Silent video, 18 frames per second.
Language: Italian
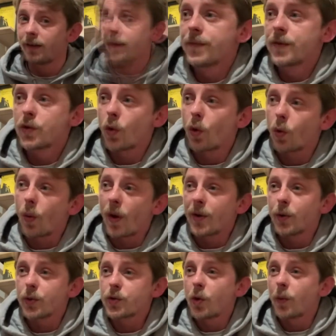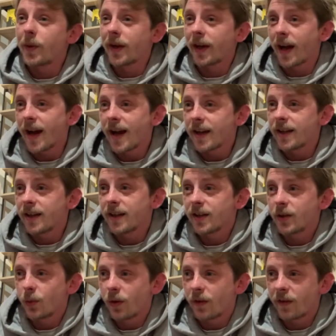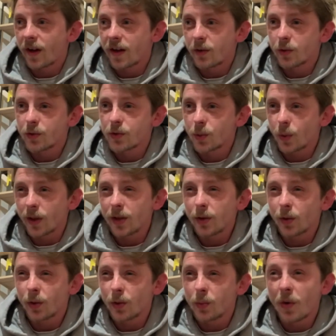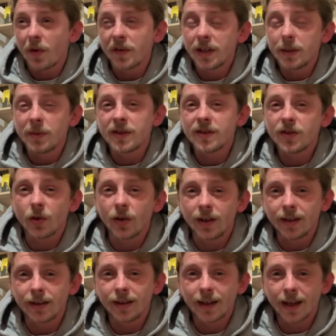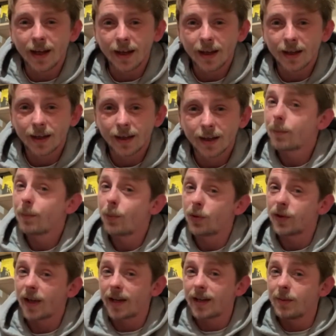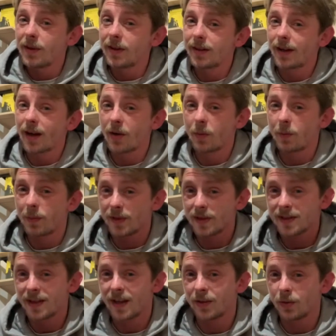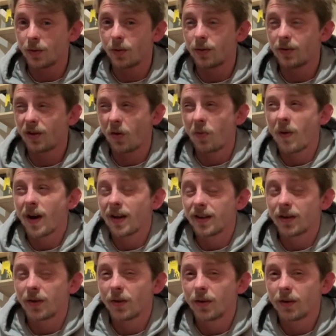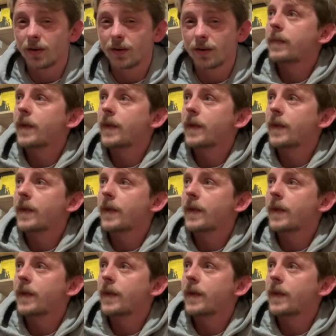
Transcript: Solo quando scoprirai o avrai costruito nuove dimensioni in te, potrai dimenticare un passato traumatico.